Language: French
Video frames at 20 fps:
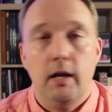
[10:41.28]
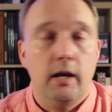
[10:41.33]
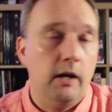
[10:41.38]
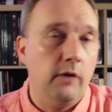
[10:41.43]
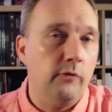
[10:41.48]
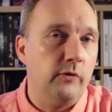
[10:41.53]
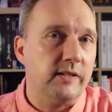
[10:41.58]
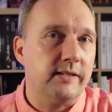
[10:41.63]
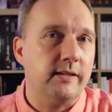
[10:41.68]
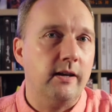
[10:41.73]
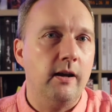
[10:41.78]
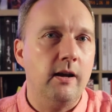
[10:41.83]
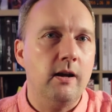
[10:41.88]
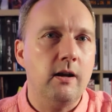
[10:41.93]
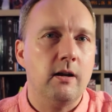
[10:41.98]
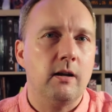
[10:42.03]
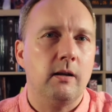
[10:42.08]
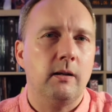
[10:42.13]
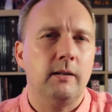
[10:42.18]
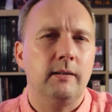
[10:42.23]
Et face à
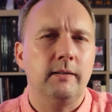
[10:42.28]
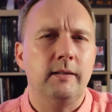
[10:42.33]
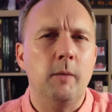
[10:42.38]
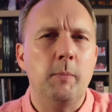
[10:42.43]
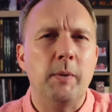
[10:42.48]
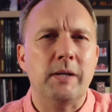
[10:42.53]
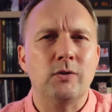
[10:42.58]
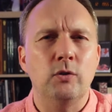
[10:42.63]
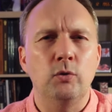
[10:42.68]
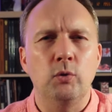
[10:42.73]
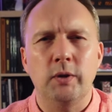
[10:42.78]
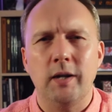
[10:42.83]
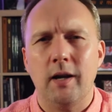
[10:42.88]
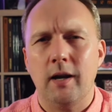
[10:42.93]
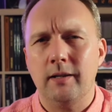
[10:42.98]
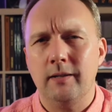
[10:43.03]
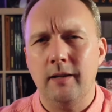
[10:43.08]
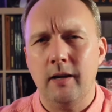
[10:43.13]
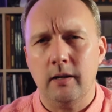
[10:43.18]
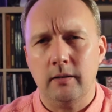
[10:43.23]
elle, des personnes au
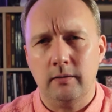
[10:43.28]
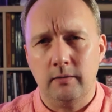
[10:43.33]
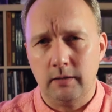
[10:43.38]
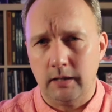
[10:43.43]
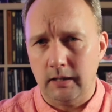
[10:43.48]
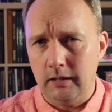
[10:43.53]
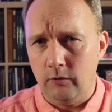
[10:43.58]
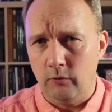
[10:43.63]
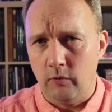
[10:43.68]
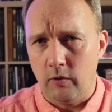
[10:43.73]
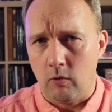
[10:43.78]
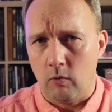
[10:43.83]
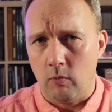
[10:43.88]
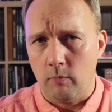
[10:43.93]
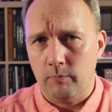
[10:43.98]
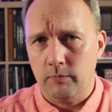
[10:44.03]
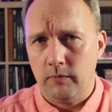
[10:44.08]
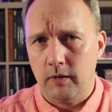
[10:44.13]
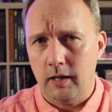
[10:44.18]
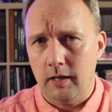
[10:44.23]
caractère très différent,
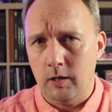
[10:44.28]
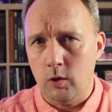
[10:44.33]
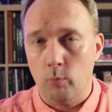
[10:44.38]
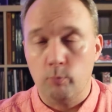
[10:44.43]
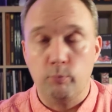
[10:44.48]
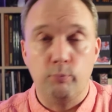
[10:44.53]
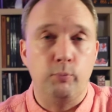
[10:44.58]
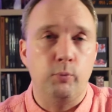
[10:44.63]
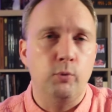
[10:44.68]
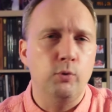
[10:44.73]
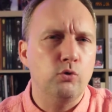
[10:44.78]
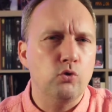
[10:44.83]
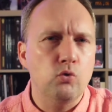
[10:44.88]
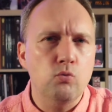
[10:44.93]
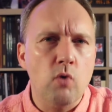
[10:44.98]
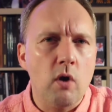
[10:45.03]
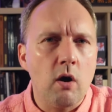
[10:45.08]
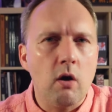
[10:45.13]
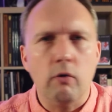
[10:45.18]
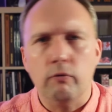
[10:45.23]
ayant plus ou
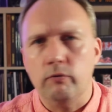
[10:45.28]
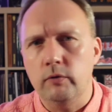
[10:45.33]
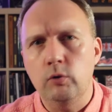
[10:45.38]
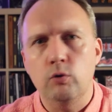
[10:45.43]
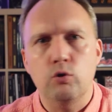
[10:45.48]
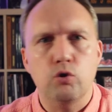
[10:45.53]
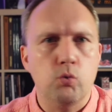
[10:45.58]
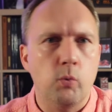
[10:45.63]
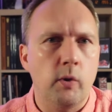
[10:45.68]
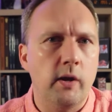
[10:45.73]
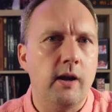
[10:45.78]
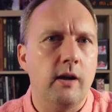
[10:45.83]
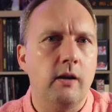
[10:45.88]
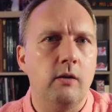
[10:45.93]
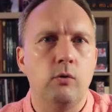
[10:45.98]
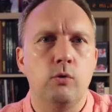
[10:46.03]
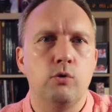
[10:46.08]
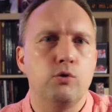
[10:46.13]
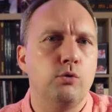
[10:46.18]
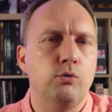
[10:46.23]
moins envie de jouer
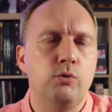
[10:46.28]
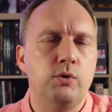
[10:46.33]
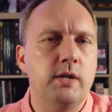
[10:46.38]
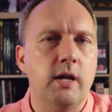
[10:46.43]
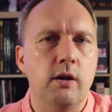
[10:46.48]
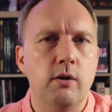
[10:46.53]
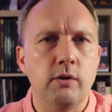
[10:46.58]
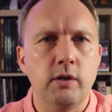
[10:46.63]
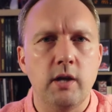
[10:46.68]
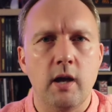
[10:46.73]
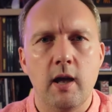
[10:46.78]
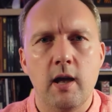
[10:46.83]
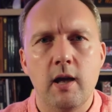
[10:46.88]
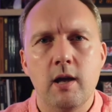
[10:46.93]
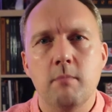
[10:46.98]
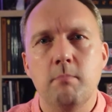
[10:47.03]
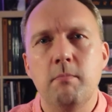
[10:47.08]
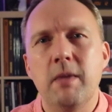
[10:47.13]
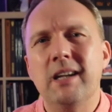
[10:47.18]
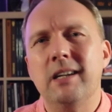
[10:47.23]
le jeu du dialogue,
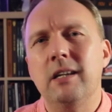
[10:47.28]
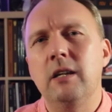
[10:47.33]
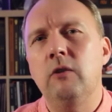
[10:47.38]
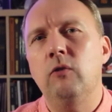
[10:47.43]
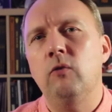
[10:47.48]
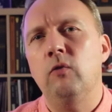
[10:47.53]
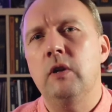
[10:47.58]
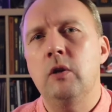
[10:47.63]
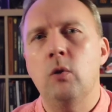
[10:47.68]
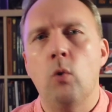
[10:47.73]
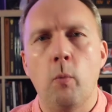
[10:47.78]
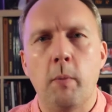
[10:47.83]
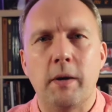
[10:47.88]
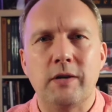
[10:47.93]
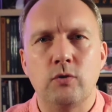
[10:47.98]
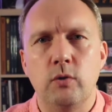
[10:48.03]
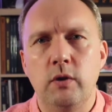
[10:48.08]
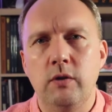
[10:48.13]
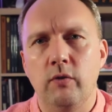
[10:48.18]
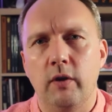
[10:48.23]
mais qui finiront par
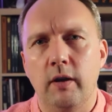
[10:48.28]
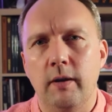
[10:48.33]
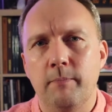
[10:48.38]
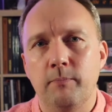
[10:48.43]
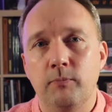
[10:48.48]
se livrer,